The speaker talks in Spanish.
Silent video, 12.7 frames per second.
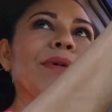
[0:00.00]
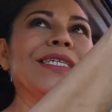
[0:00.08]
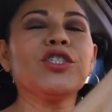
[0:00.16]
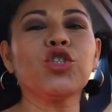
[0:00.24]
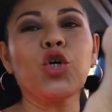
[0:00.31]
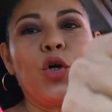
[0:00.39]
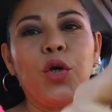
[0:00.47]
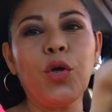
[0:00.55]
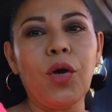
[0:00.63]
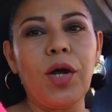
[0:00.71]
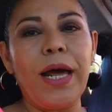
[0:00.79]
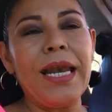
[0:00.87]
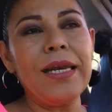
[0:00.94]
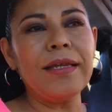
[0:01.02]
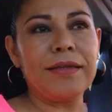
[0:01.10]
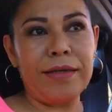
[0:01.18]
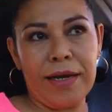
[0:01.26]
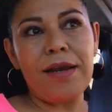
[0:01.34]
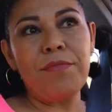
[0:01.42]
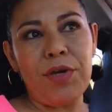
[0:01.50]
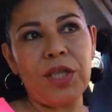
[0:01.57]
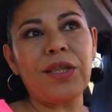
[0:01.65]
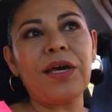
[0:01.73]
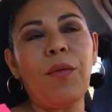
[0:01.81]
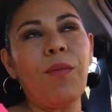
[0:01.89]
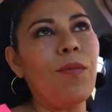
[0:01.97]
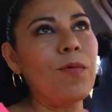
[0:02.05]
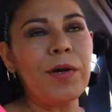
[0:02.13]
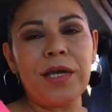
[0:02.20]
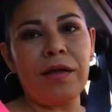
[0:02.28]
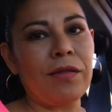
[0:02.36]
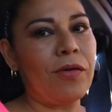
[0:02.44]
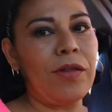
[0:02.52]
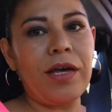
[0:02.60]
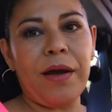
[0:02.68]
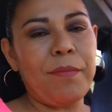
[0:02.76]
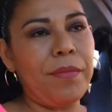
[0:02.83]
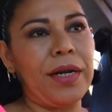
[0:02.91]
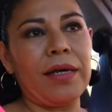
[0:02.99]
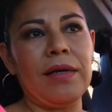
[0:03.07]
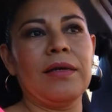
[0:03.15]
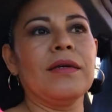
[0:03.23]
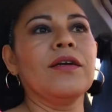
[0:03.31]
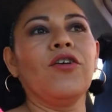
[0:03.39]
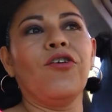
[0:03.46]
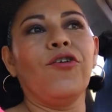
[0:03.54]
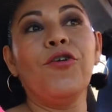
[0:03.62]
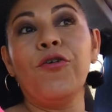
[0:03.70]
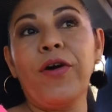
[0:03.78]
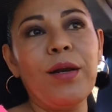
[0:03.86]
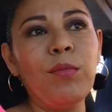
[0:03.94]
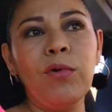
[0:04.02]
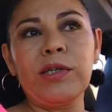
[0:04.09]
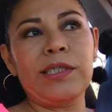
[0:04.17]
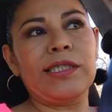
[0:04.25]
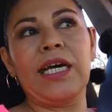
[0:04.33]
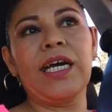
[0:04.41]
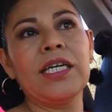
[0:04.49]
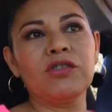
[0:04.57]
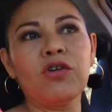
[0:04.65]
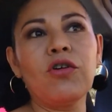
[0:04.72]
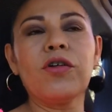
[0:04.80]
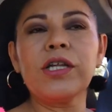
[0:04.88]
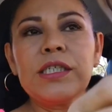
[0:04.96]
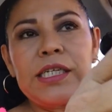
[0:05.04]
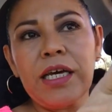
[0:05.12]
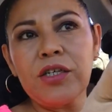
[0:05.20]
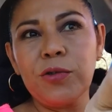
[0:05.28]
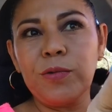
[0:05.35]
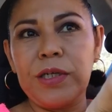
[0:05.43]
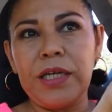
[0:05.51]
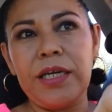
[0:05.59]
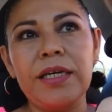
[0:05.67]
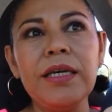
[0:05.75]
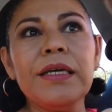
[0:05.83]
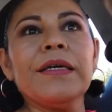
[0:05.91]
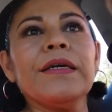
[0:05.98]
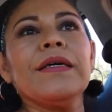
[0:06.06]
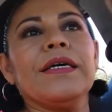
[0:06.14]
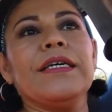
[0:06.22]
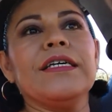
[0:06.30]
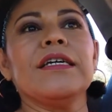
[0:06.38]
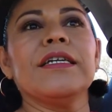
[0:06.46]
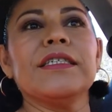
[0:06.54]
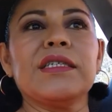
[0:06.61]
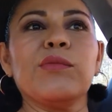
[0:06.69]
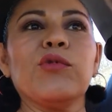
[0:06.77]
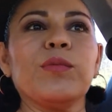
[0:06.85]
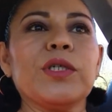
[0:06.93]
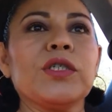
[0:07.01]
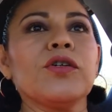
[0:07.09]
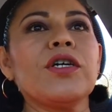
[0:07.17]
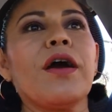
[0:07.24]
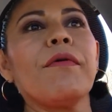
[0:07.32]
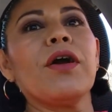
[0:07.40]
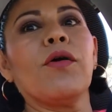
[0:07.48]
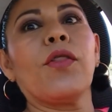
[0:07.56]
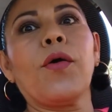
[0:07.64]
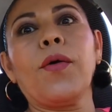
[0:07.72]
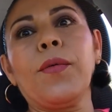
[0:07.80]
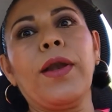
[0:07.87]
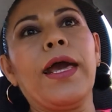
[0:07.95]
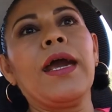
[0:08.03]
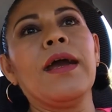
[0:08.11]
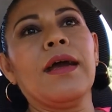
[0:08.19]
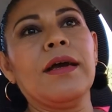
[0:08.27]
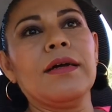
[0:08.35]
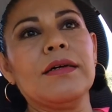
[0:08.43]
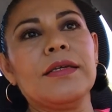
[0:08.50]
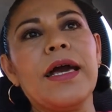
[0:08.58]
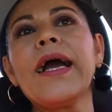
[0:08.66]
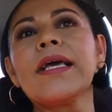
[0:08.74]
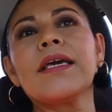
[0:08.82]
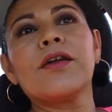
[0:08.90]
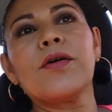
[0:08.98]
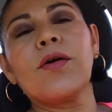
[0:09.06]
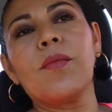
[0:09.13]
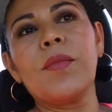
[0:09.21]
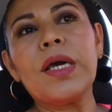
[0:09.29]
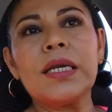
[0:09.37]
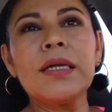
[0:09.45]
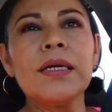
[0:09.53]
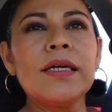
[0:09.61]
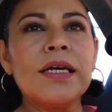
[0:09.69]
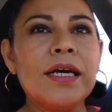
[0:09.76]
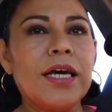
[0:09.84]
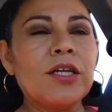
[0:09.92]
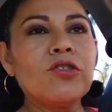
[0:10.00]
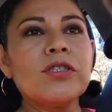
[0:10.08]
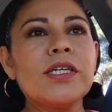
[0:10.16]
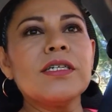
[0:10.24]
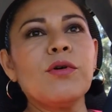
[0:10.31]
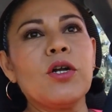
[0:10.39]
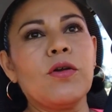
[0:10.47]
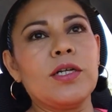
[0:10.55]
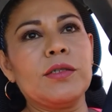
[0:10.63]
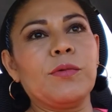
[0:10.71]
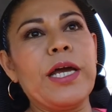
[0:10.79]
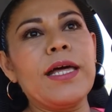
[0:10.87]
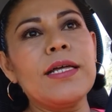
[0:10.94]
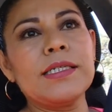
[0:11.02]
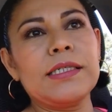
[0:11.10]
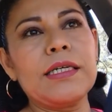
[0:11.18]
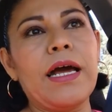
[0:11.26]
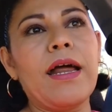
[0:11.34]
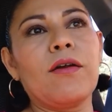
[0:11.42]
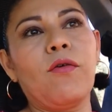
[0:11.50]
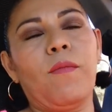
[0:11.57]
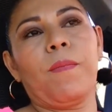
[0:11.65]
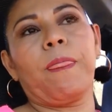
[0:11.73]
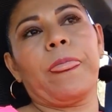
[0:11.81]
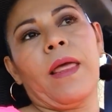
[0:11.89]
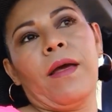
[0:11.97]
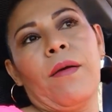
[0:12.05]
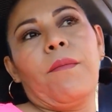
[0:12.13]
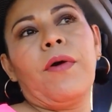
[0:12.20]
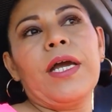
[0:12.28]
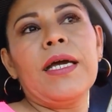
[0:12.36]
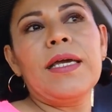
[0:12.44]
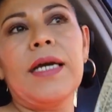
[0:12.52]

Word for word: me estoy literalmente muriendo de hambre, no almorcé, solo desayuné y en este momento ya veo doble, ya quiero comer, entonces bueno, les voy a decir algo, voy a